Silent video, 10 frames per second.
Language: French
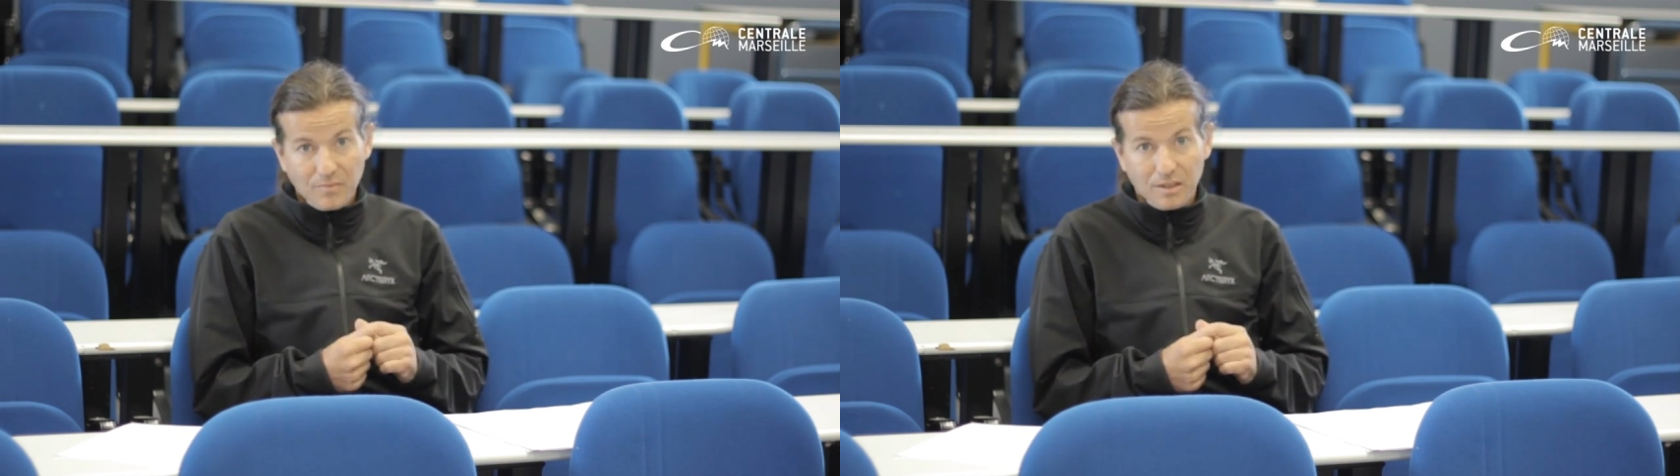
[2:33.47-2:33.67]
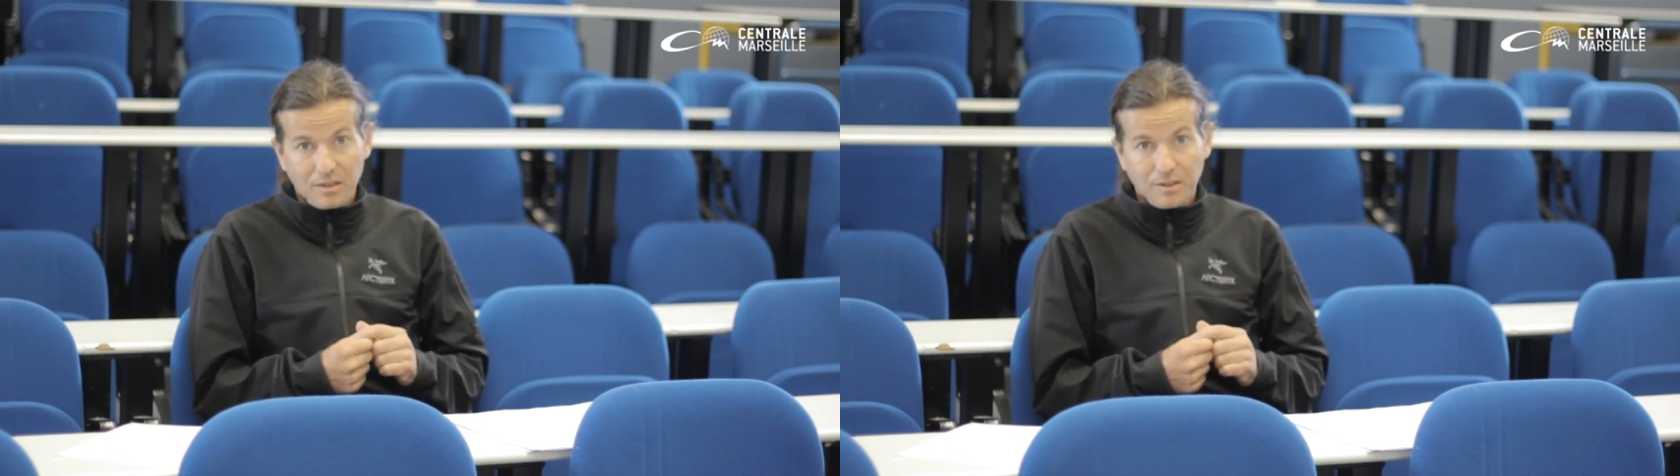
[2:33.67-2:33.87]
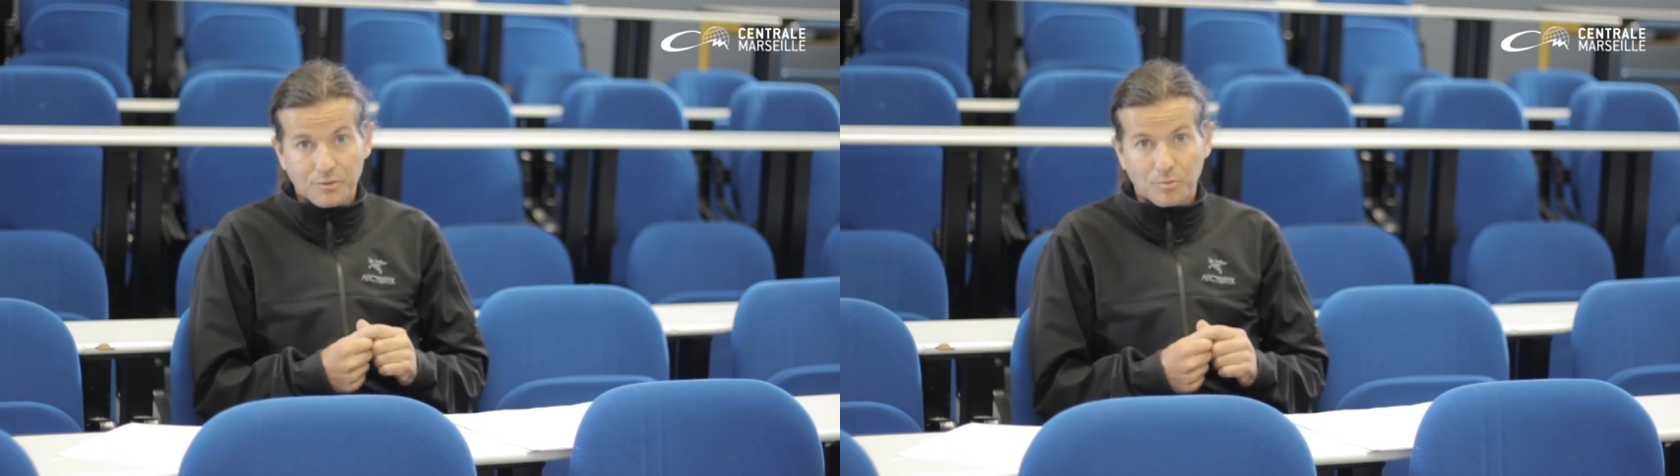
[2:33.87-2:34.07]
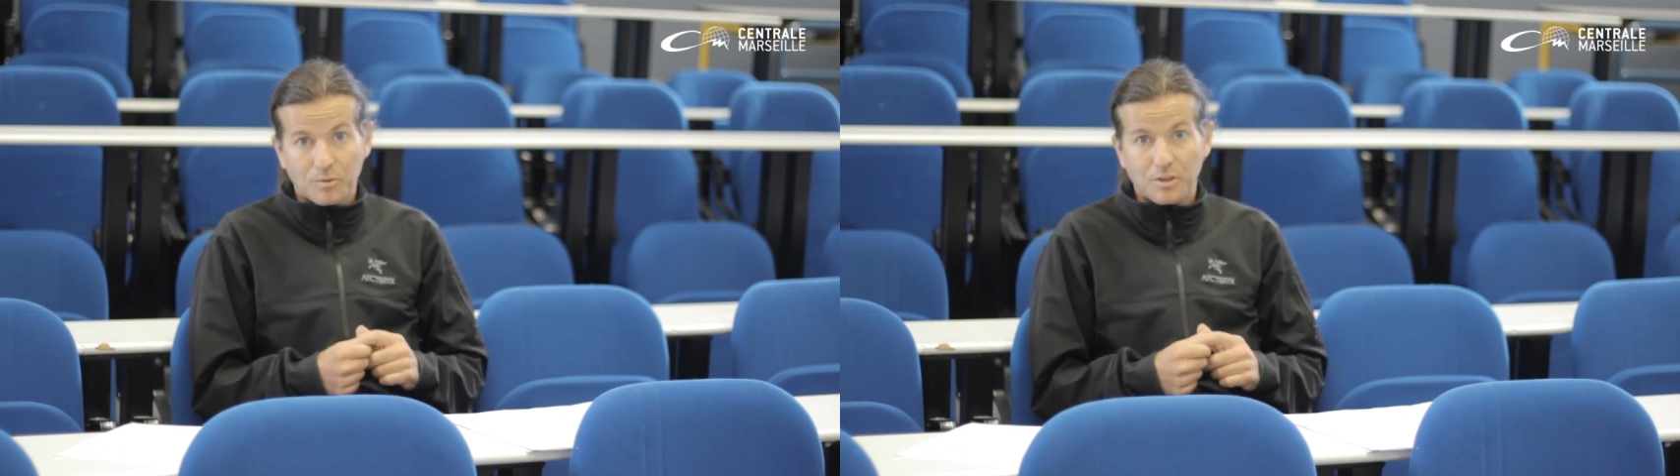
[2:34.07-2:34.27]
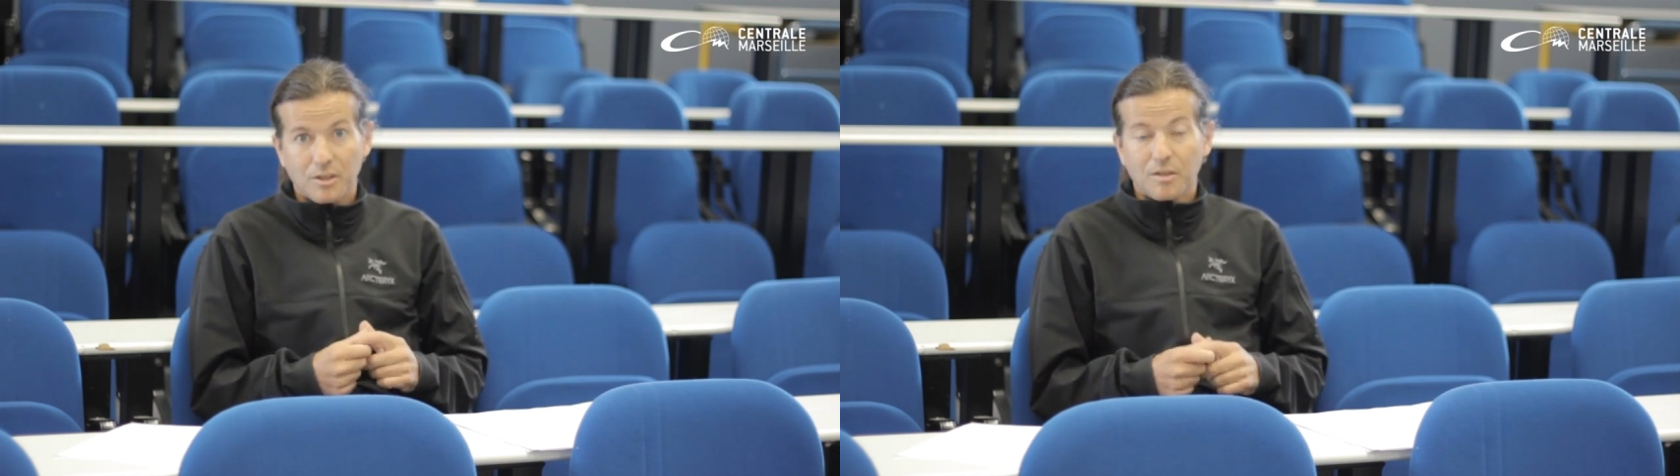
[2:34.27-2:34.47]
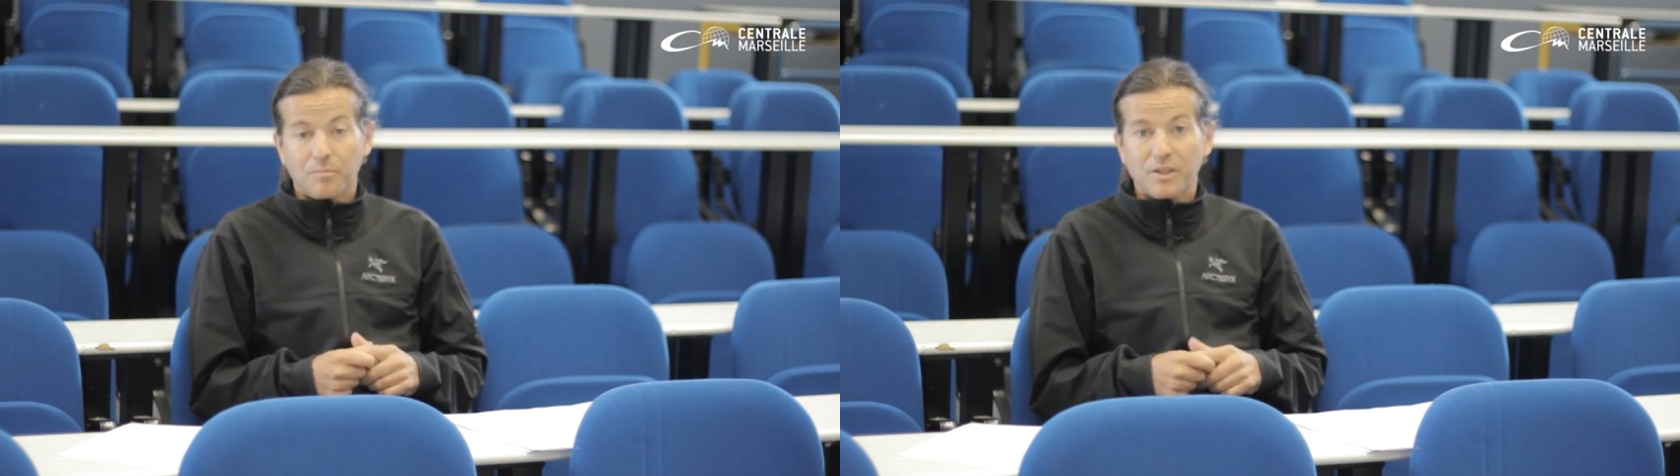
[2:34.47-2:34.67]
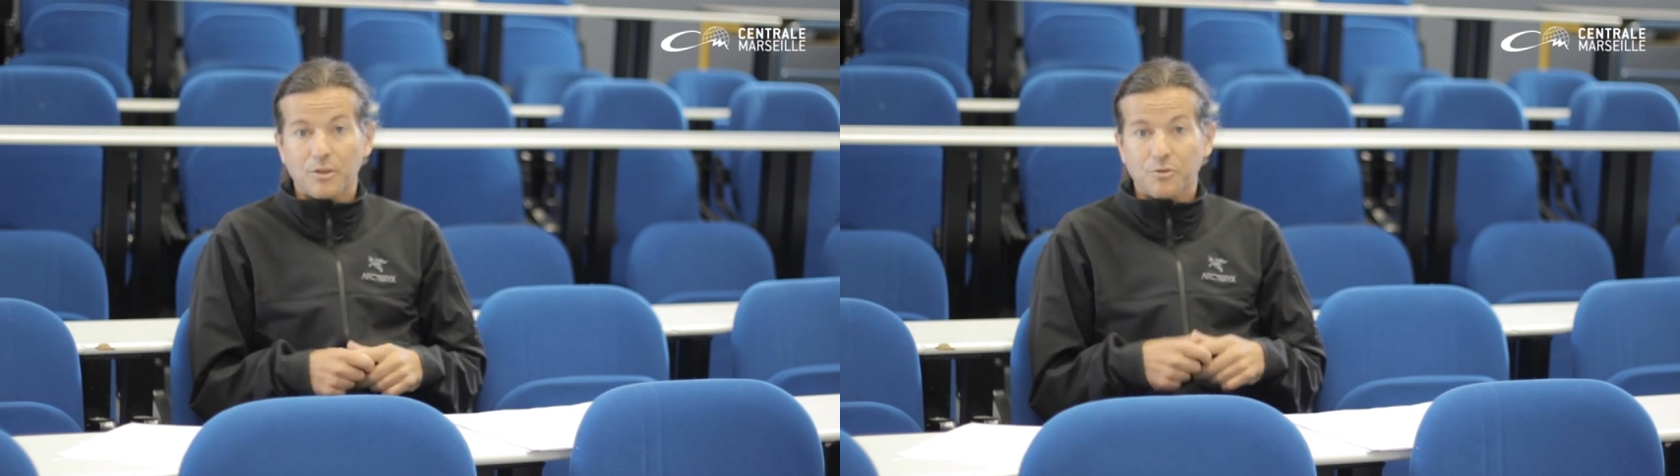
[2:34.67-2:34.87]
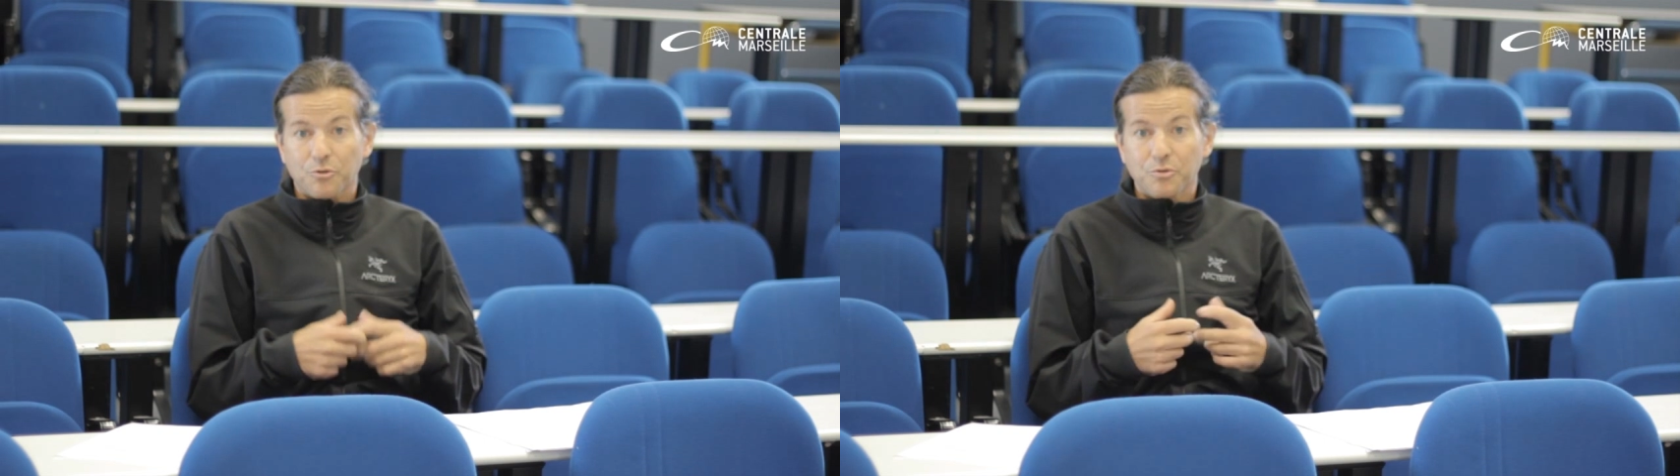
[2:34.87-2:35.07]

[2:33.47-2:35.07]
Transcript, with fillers: Hein, donc, bien entendu,